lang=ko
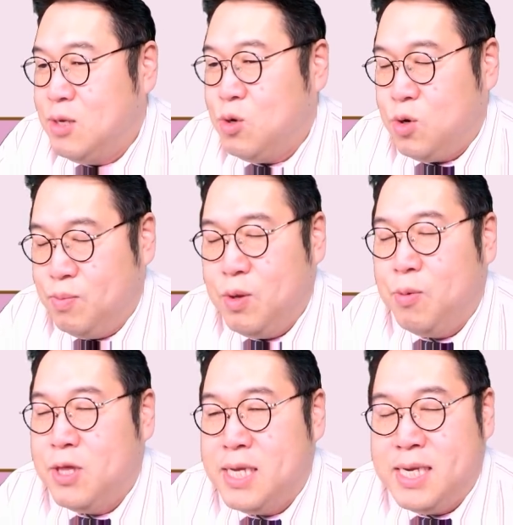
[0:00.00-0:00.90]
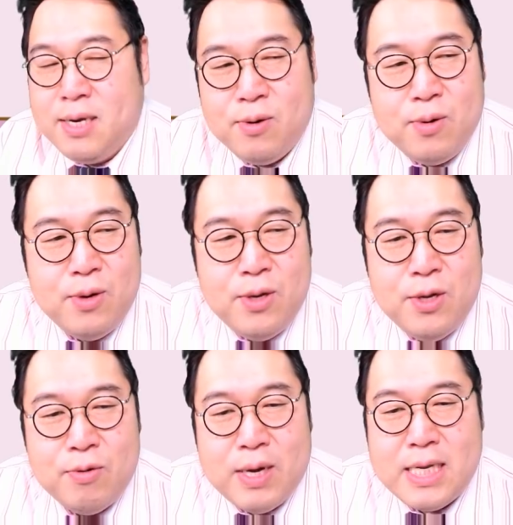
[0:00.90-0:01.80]
조금 도 보태지 않고
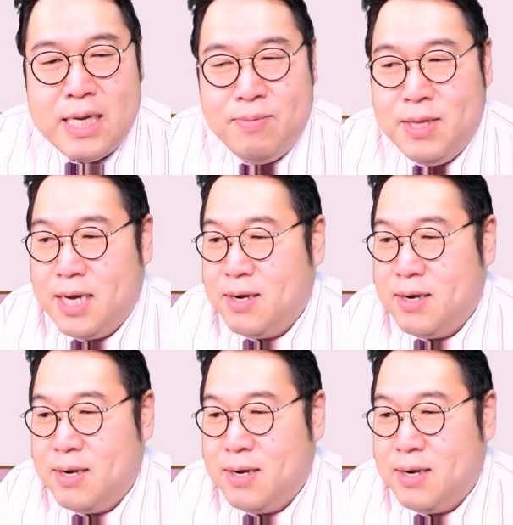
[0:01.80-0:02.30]
과찬입니다.